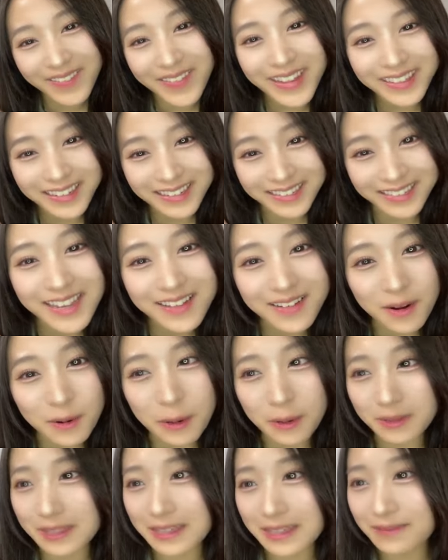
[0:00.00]
ごめんなんか最後
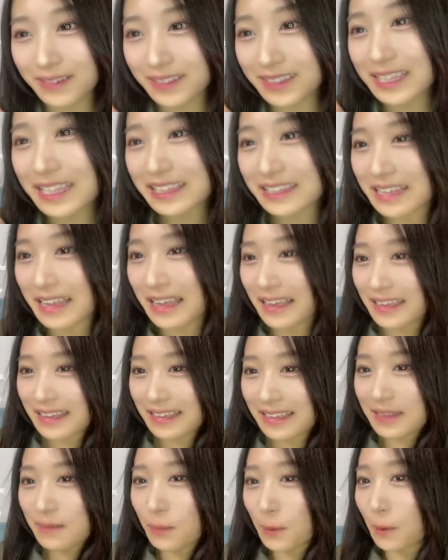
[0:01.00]
告知に持ってってい
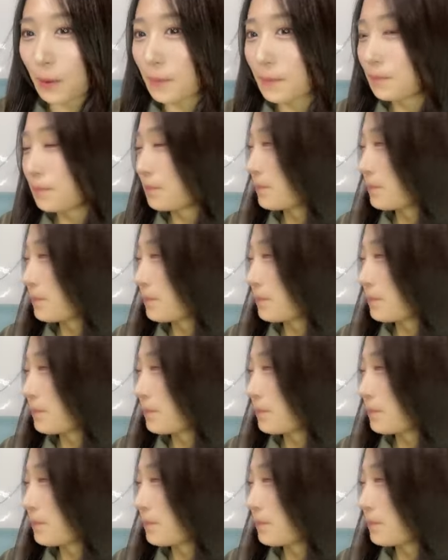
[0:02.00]
やでも